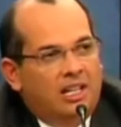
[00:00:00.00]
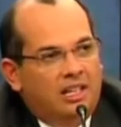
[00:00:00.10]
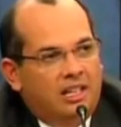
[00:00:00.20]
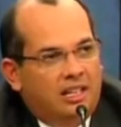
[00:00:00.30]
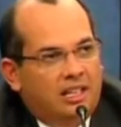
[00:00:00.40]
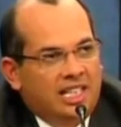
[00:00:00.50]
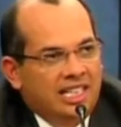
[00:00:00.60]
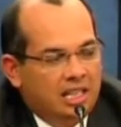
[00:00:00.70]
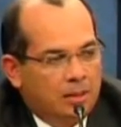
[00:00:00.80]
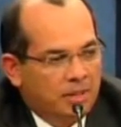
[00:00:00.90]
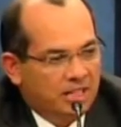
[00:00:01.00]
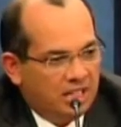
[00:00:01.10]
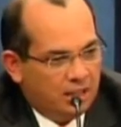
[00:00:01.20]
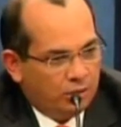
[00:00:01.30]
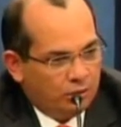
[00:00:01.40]
eh, entre
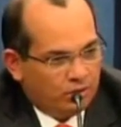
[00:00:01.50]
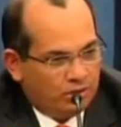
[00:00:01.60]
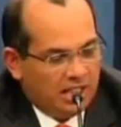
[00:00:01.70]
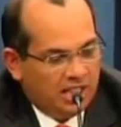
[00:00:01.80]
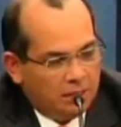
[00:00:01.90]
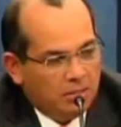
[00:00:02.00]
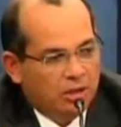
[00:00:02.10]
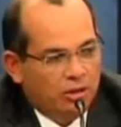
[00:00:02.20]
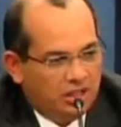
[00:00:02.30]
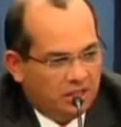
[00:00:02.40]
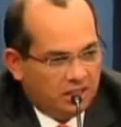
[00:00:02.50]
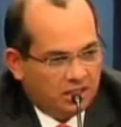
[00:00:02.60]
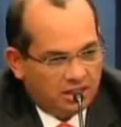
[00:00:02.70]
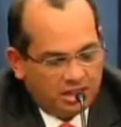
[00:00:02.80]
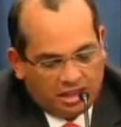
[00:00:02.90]
empresarios, entre
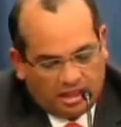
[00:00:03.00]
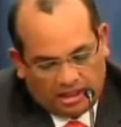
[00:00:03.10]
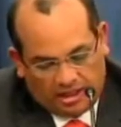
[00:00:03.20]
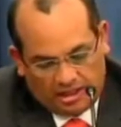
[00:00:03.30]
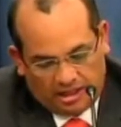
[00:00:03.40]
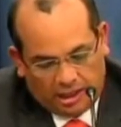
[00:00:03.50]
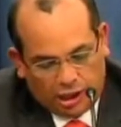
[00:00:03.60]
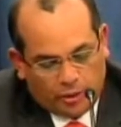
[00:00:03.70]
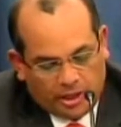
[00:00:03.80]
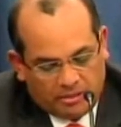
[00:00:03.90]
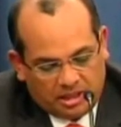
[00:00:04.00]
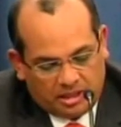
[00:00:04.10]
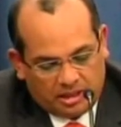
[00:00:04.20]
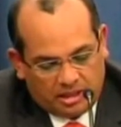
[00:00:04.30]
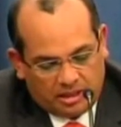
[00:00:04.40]
inversionistas eh, y
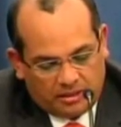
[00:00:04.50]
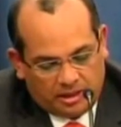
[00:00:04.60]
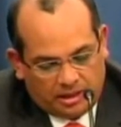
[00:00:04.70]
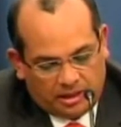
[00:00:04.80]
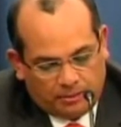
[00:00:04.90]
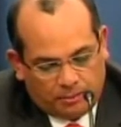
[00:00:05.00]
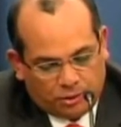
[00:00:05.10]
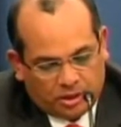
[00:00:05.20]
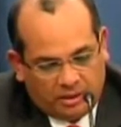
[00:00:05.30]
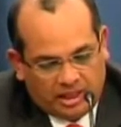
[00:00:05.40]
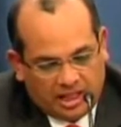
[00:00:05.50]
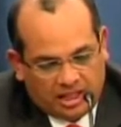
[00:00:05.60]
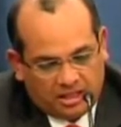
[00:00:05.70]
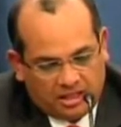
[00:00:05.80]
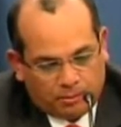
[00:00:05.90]
obviamente eh,
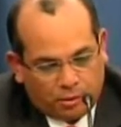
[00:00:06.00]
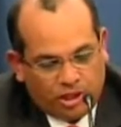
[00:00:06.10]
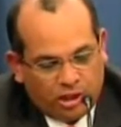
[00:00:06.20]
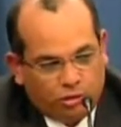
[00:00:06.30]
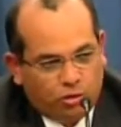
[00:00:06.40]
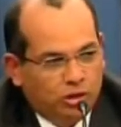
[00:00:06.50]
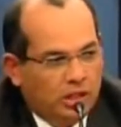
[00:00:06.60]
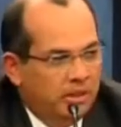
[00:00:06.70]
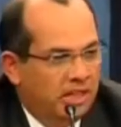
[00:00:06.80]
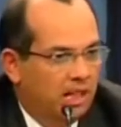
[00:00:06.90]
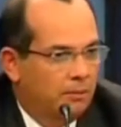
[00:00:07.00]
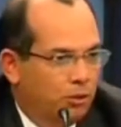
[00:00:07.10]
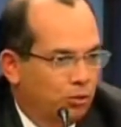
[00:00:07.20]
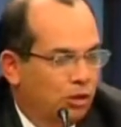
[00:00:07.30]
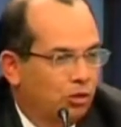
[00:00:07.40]
posibilidades de proyectos no solamente en el
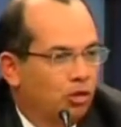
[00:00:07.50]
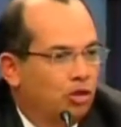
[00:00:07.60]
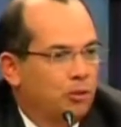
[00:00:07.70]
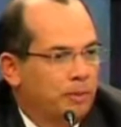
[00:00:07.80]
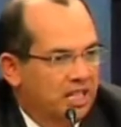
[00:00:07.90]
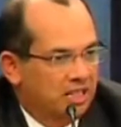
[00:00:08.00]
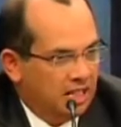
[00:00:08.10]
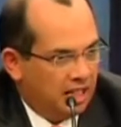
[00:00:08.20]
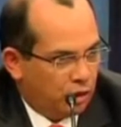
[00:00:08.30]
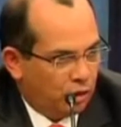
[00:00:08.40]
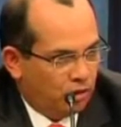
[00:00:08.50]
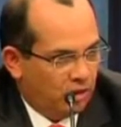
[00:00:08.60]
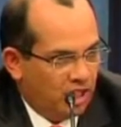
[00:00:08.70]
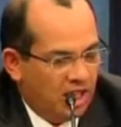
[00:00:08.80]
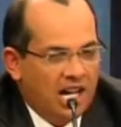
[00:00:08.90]
Perú, sino en otros países de la
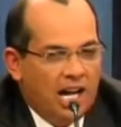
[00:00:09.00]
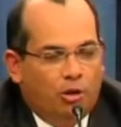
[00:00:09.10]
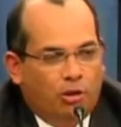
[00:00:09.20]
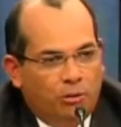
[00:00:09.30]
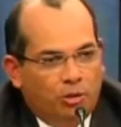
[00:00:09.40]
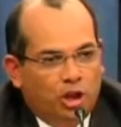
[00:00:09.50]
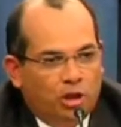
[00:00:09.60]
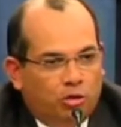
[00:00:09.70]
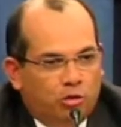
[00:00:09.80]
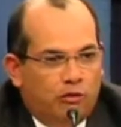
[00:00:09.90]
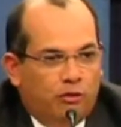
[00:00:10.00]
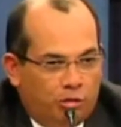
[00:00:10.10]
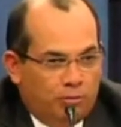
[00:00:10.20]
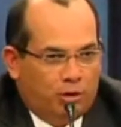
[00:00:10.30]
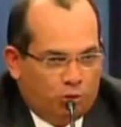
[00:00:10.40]
región. Acordémonos que esto no es un
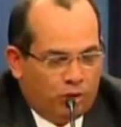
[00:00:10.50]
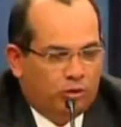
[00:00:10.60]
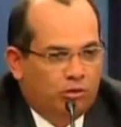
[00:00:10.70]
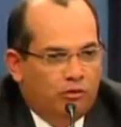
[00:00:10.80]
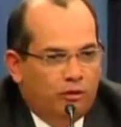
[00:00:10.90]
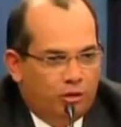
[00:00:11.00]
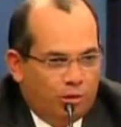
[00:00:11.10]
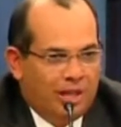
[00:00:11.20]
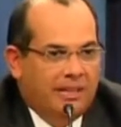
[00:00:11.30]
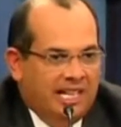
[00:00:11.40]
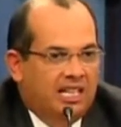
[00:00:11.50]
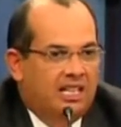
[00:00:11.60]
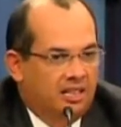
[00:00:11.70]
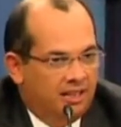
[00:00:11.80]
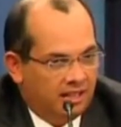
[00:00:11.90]
foro Perú, esto es un foro de América
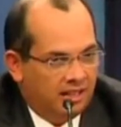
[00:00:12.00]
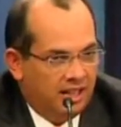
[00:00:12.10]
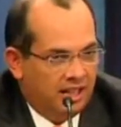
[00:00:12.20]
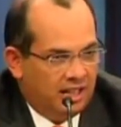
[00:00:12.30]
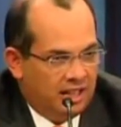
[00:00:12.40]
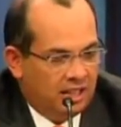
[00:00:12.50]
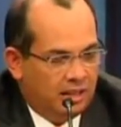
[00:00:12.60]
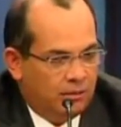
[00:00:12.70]
Latina y